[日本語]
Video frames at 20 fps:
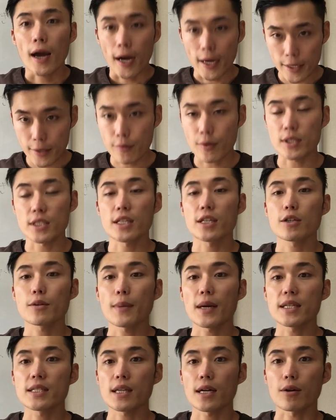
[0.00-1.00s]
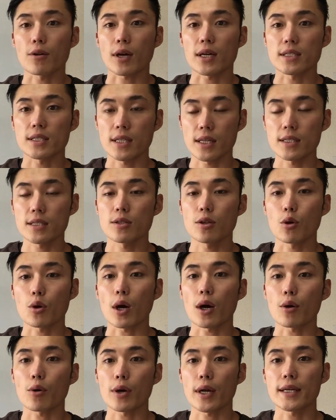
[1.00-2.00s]
はい、ファスティングマイスターのカズです。動
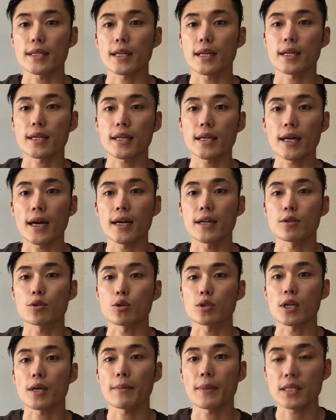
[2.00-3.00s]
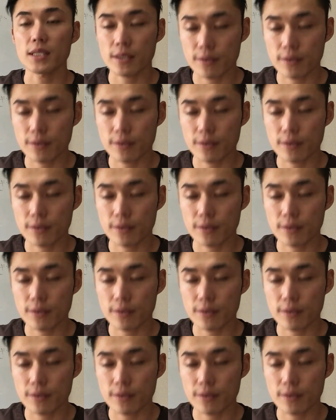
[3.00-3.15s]
画をご覧いただきありがとうございま